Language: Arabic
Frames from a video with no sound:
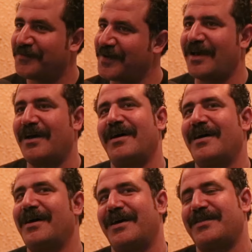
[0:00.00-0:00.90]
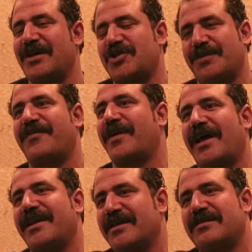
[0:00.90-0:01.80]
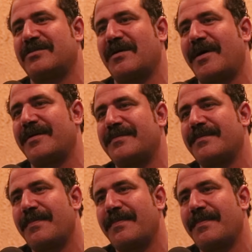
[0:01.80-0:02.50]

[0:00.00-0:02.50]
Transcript: فده شيء بفرحني جدا طبعا